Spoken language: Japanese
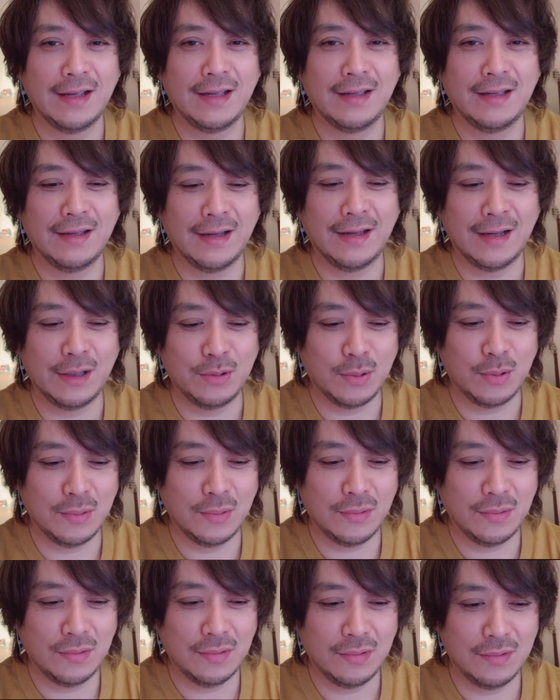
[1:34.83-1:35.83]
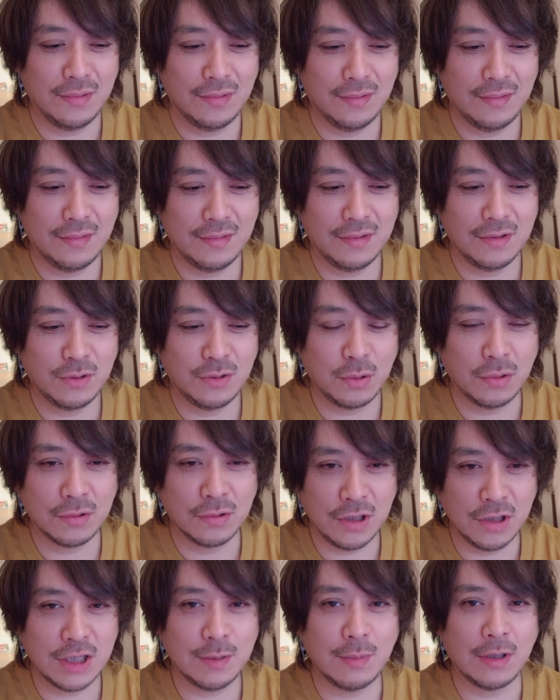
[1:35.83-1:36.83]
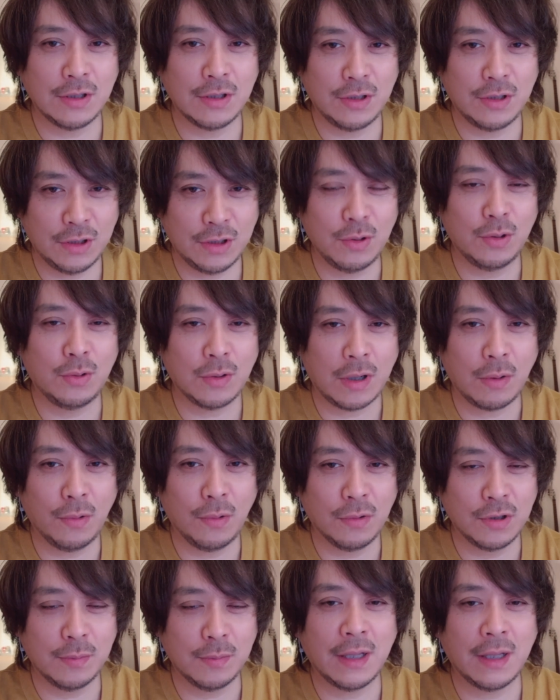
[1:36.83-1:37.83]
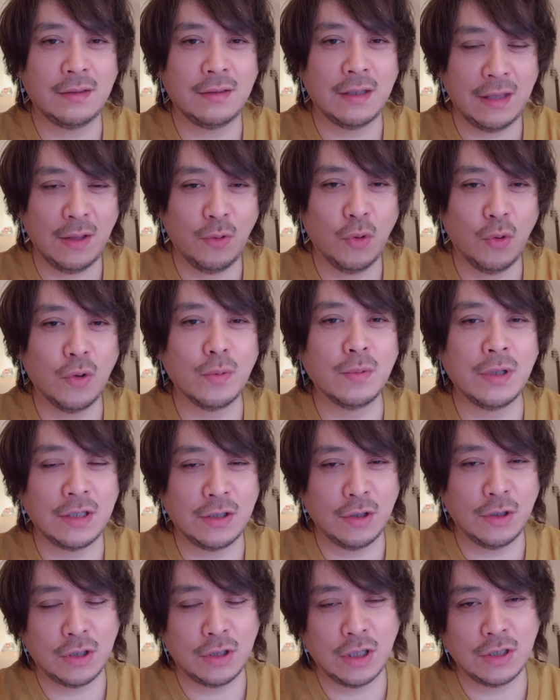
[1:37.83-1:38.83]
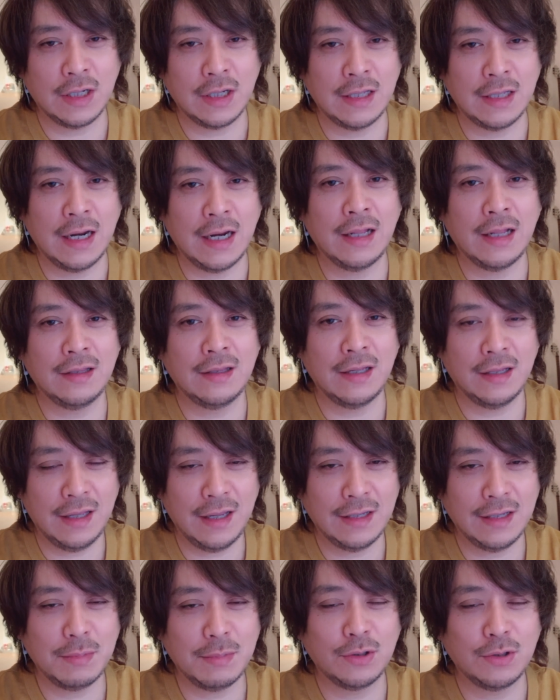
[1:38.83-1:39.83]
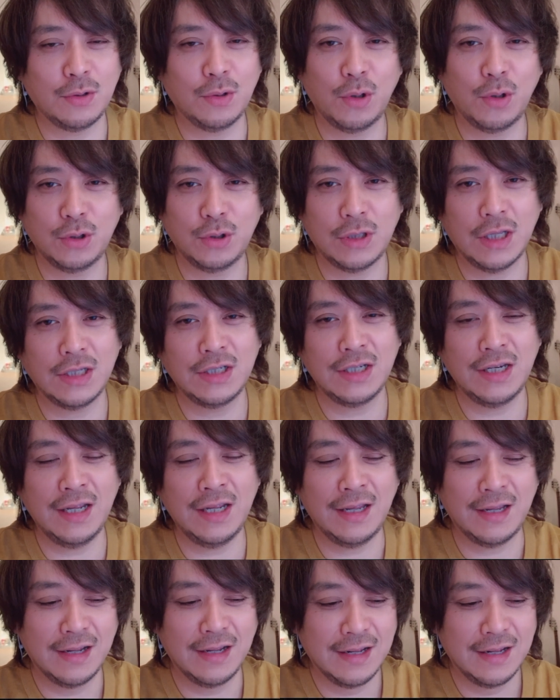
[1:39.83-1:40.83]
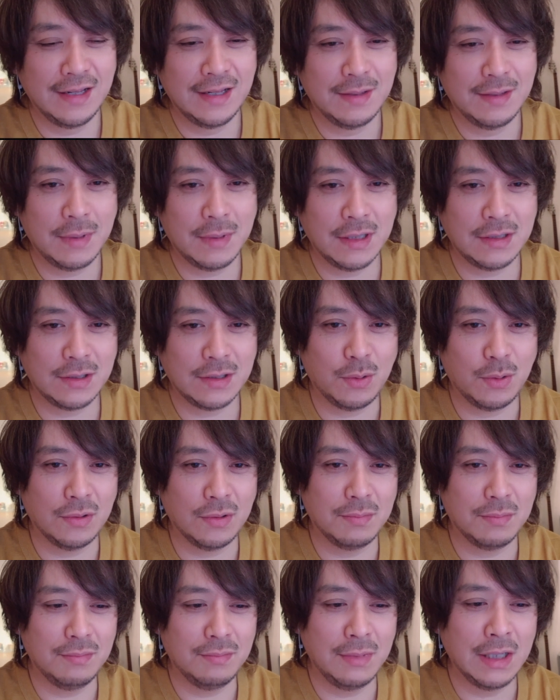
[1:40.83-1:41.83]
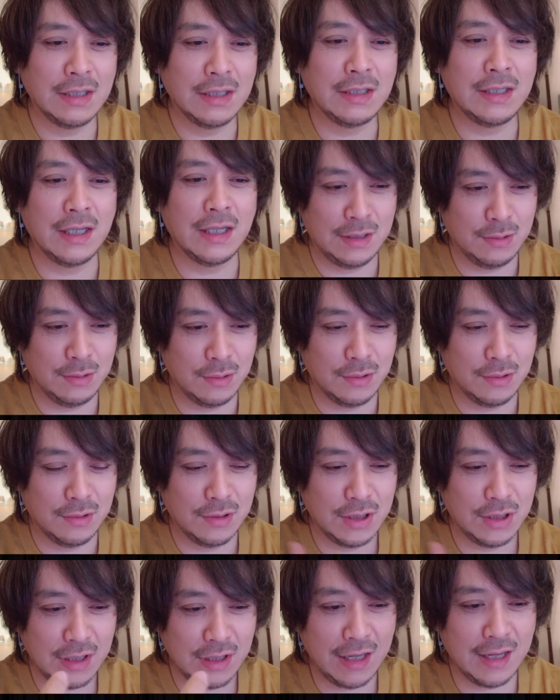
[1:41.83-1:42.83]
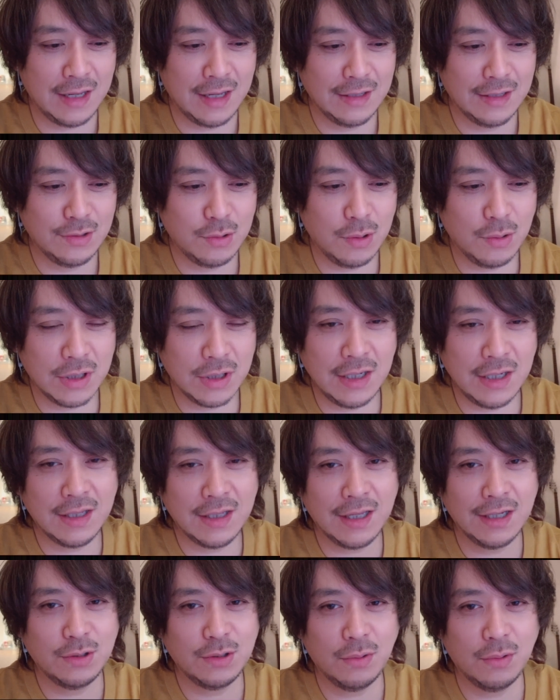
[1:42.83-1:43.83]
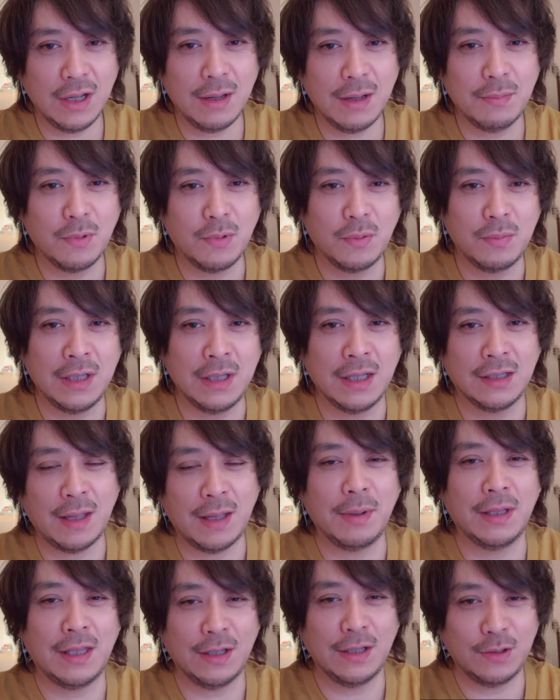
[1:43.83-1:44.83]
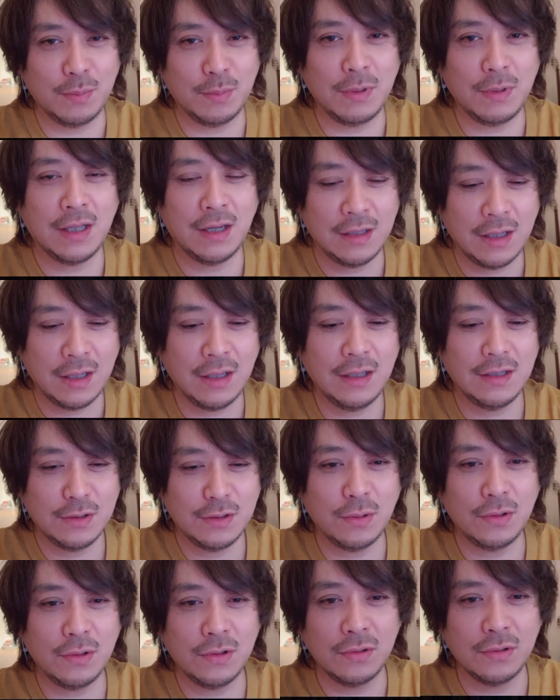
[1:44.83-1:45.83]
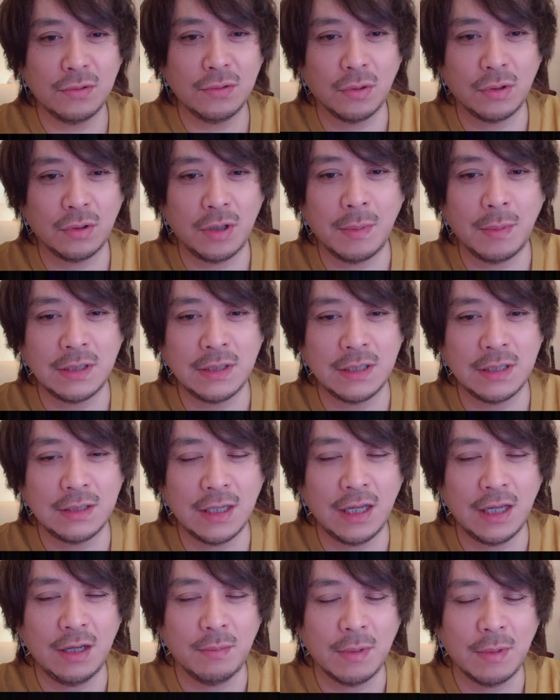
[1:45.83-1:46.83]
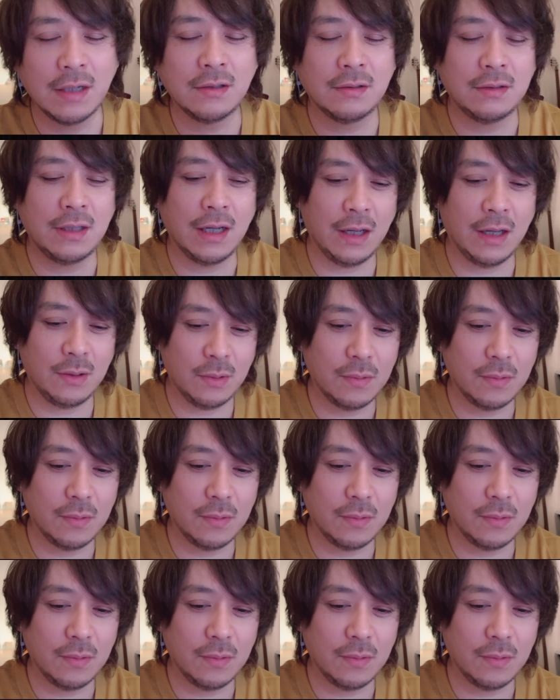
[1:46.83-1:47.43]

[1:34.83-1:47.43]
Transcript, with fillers: あのそのクリスマスの人がこう配っててホームレスの人たちが並んでて、まあ、その人たちにまずこうメッセージをしてそれを聞いた人がもうみんな食べていくみたいなねそういうのってまあ実際にもあるんだけど、